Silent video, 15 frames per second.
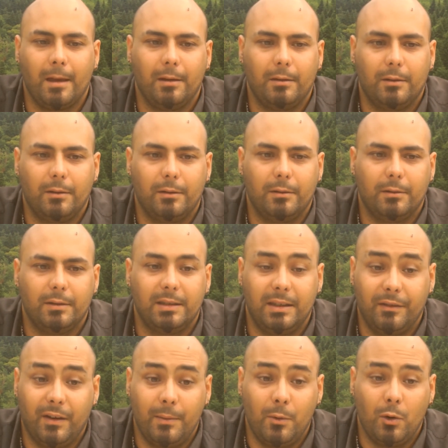Euh,
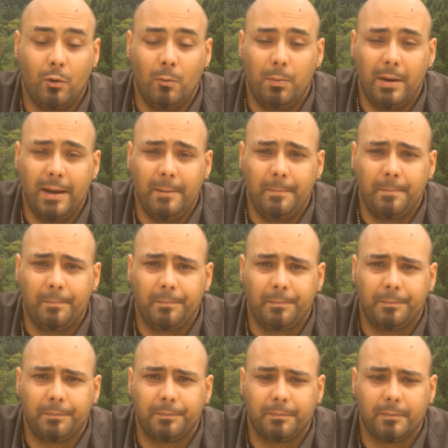c'est vraiment complet.
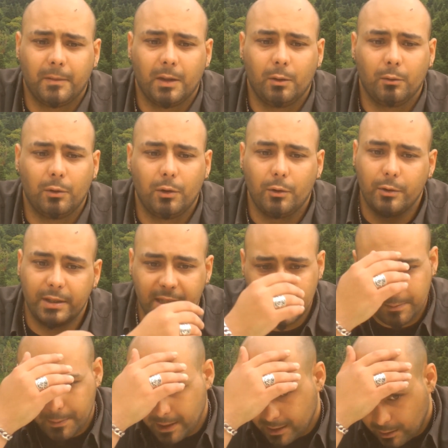Donc euh, ça
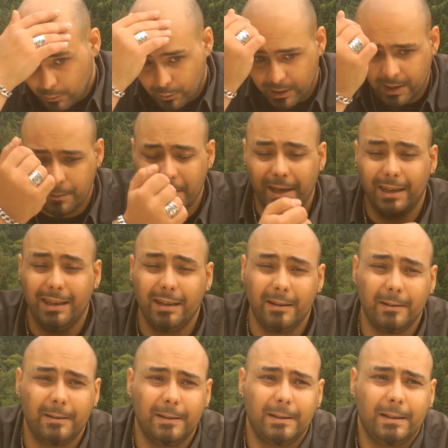se passe au Québec.
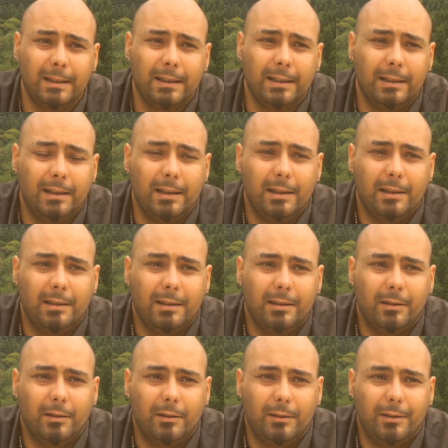
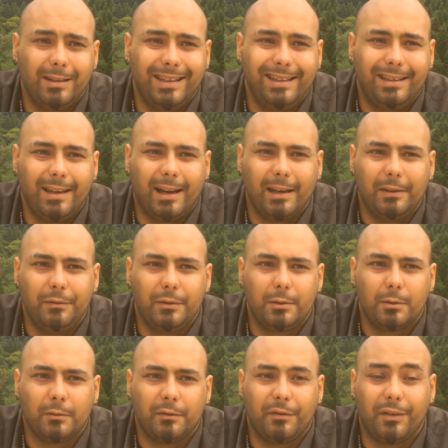les tarifs
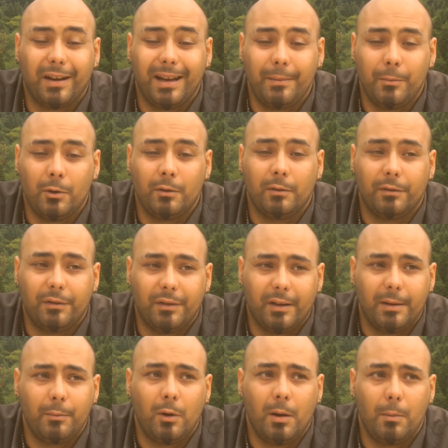sont vraiment,
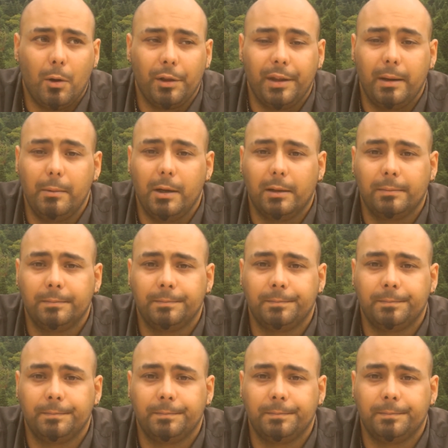vraiment abordables.